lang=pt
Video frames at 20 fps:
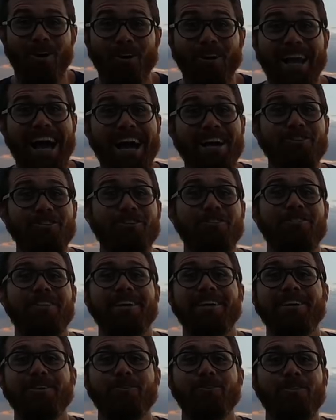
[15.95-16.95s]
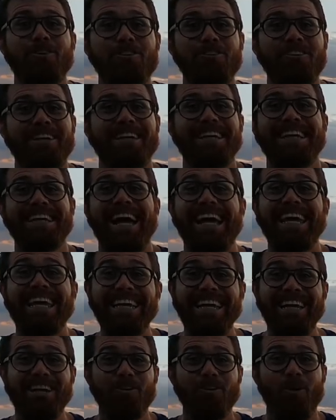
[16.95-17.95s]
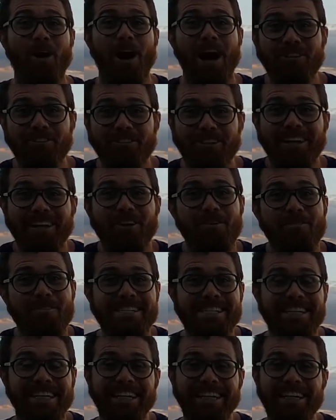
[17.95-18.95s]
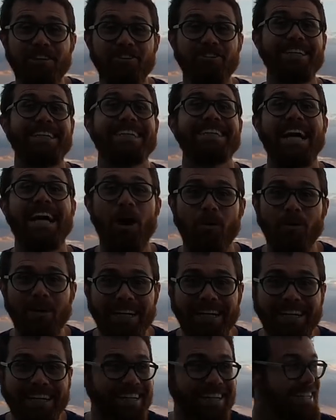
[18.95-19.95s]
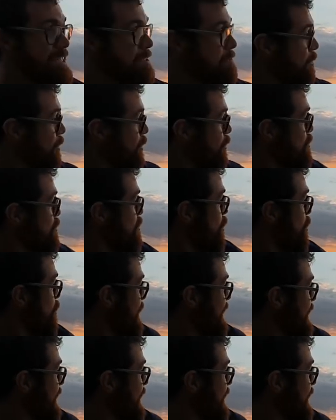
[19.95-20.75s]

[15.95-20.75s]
Olá, estou falando hoje aqui da Ilha Norte, na Nova Zelândia, em Tauranga, nesse pôr do sol